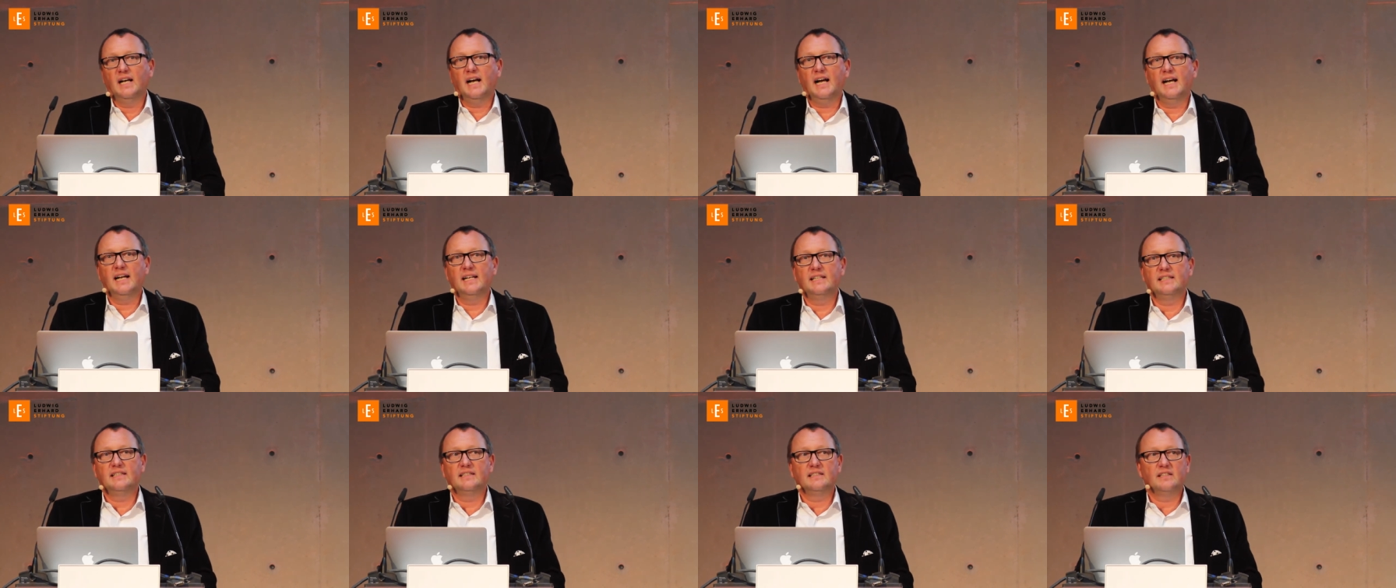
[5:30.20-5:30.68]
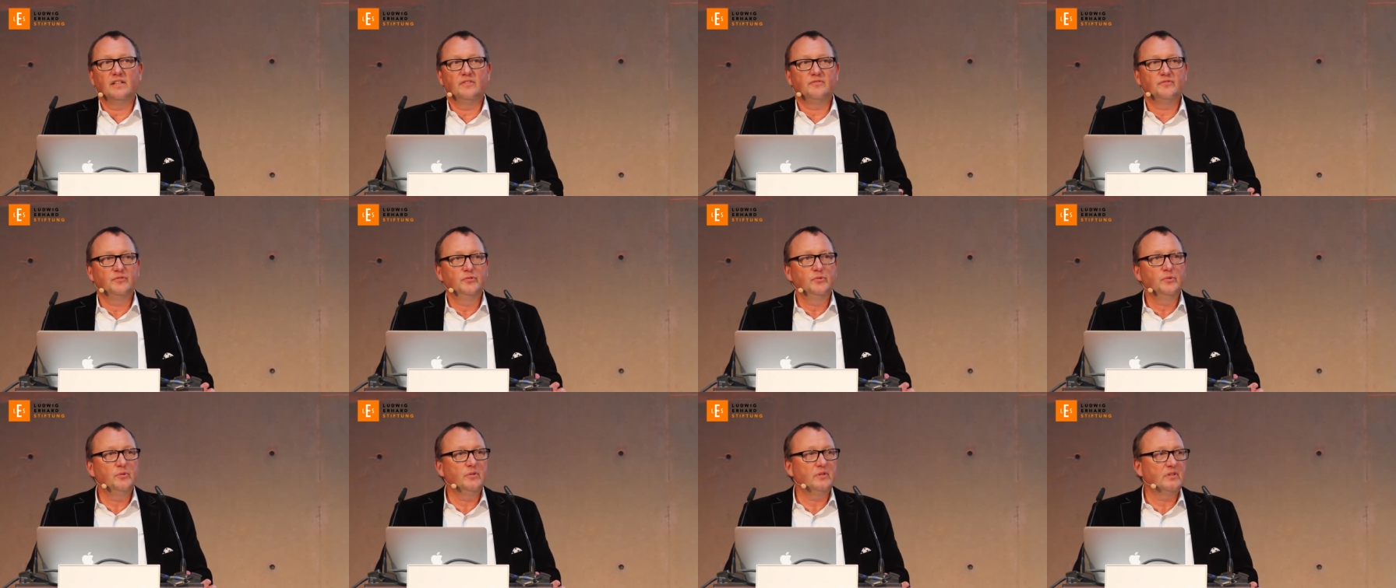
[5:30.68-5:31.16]
einer der
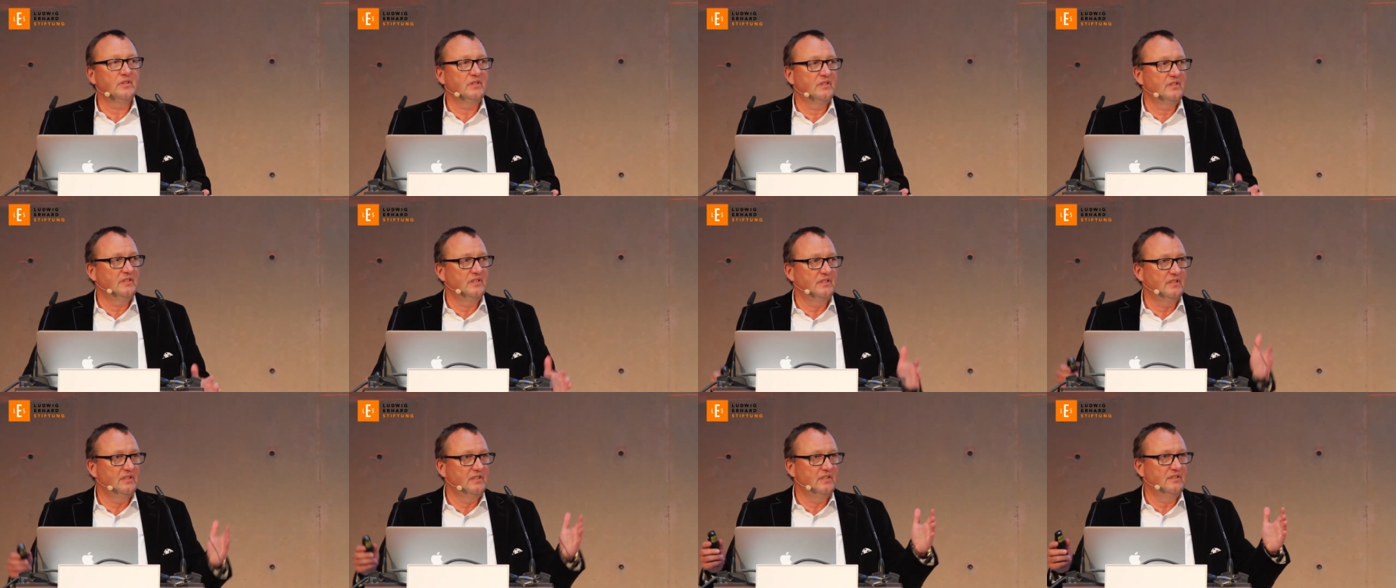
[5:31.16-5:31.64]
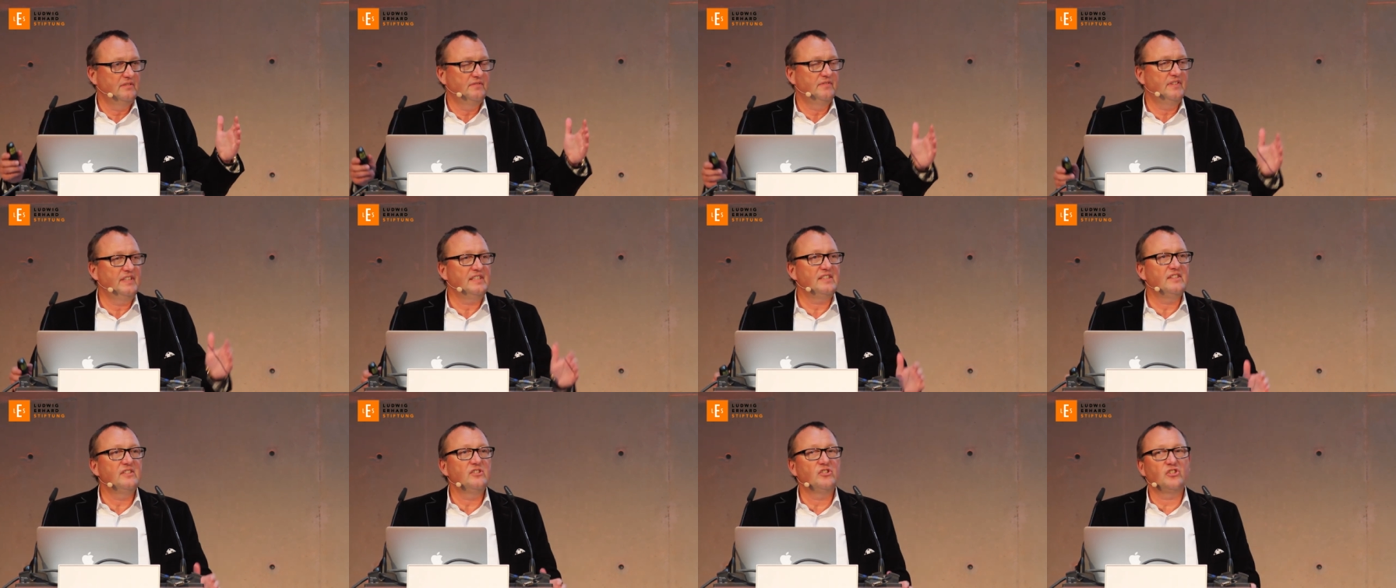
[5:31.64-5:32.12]
führenden
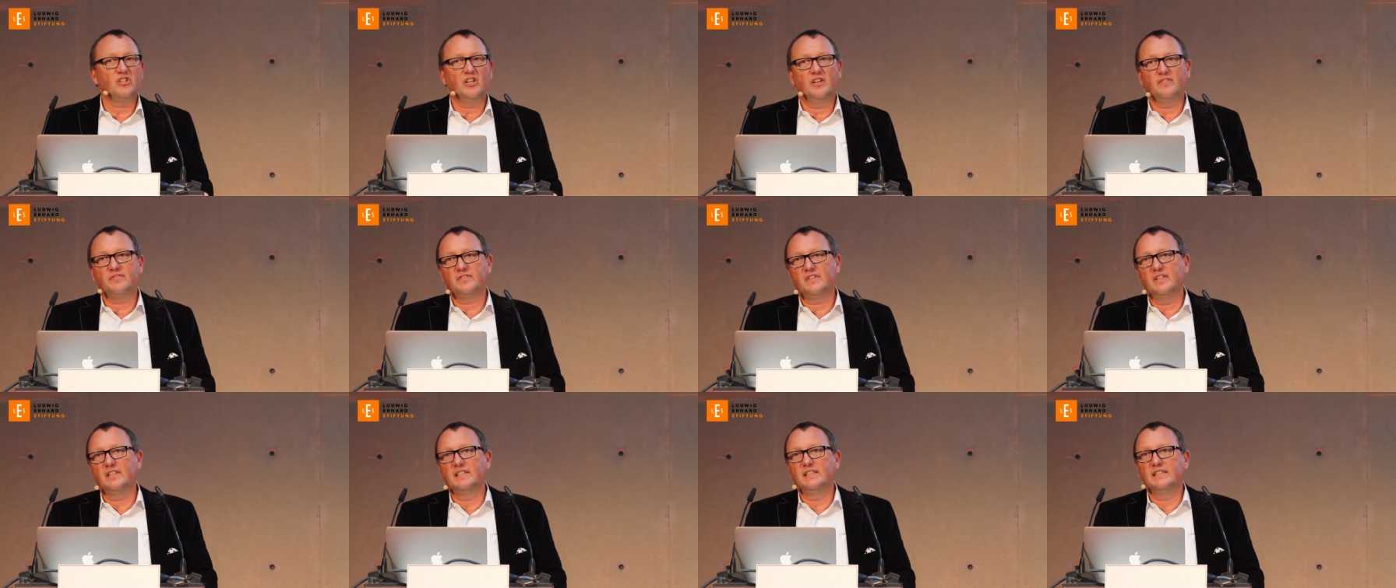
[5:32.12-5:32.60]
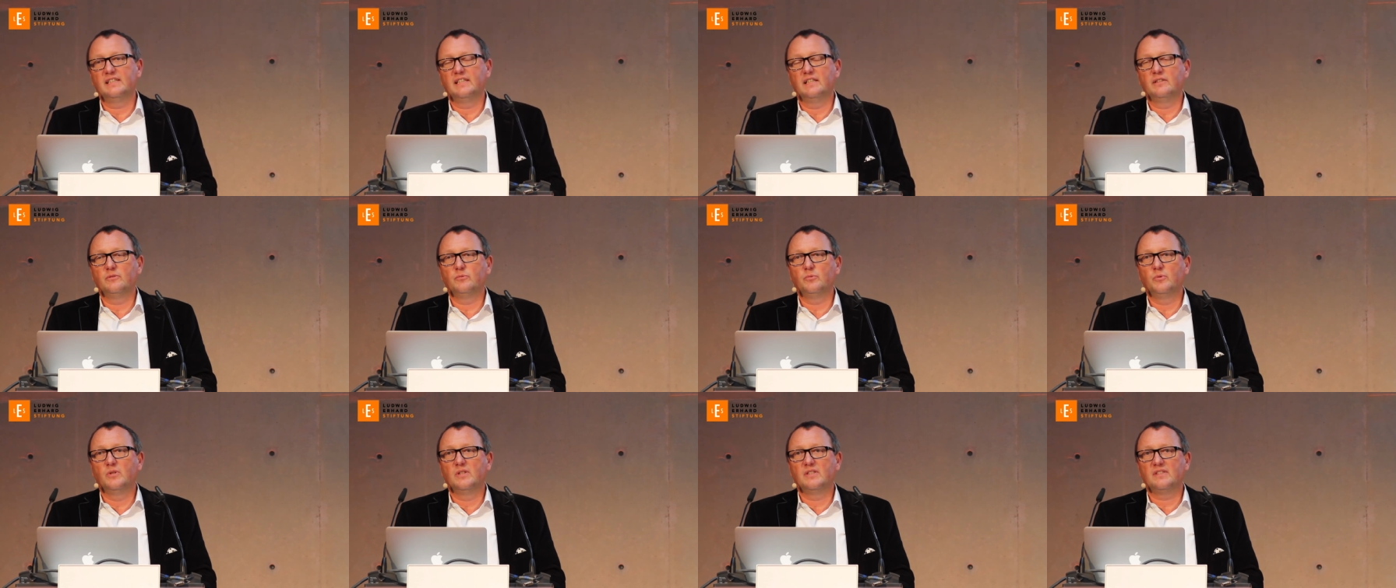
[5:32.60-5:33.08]
Wissenschaftler in
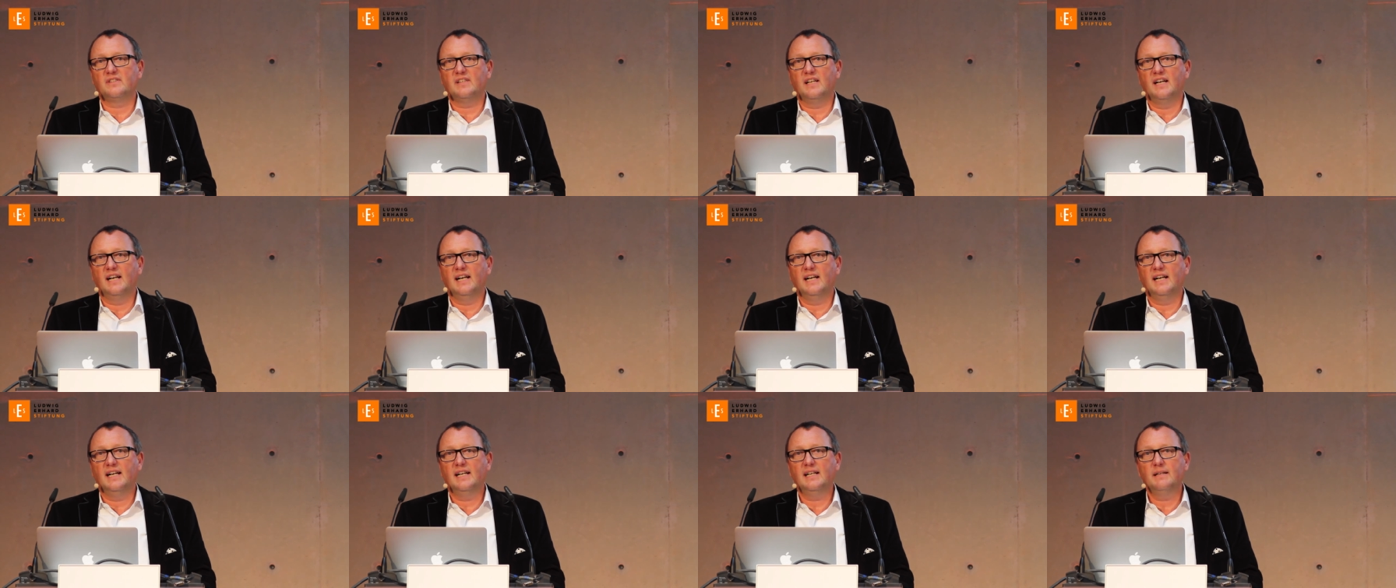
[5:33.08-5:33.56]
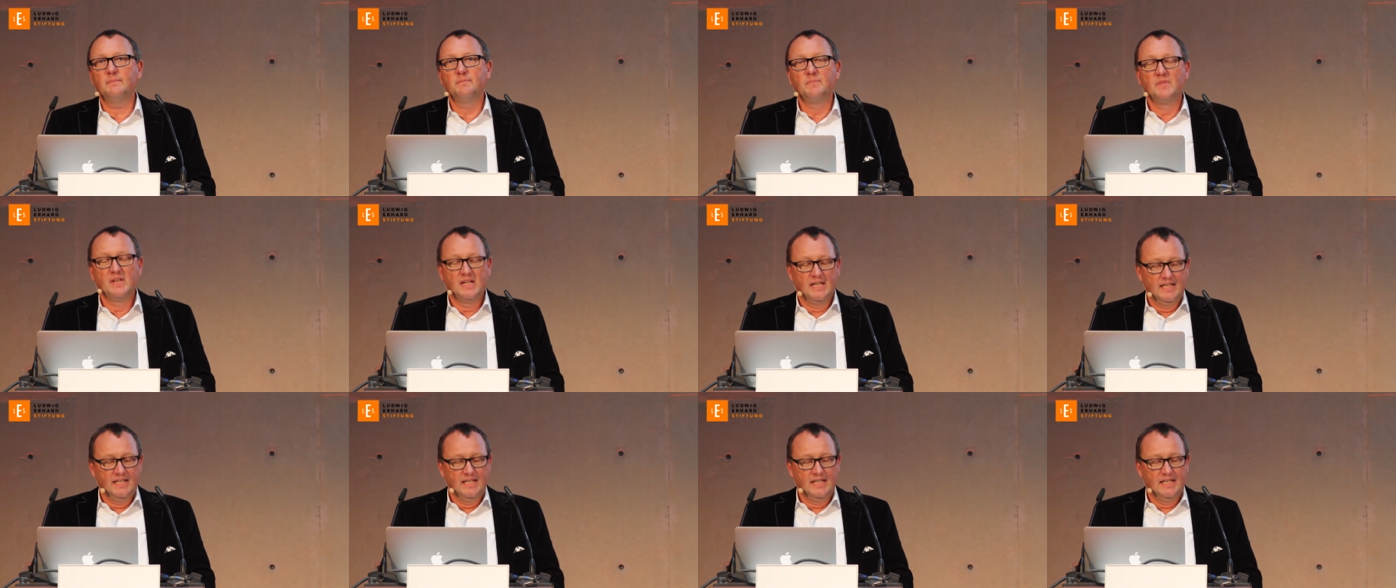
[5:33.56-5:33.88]
den USA,